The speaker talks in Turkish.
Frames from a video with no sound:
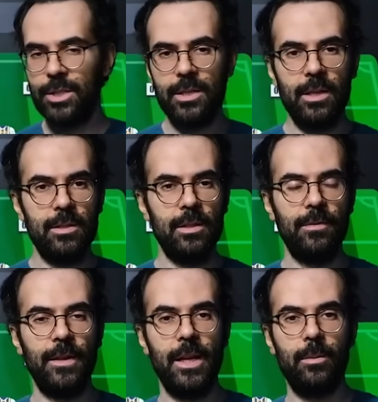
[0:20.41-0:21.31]
sahasında
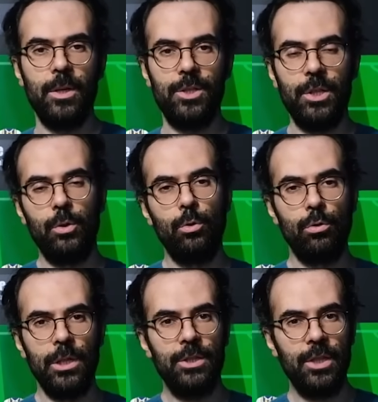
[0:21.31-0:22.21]
Fenerbahçe'yi
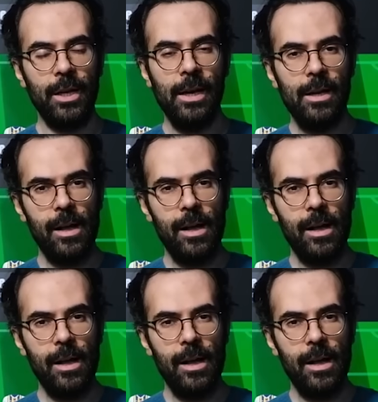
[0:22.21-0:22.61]
konuk edecek.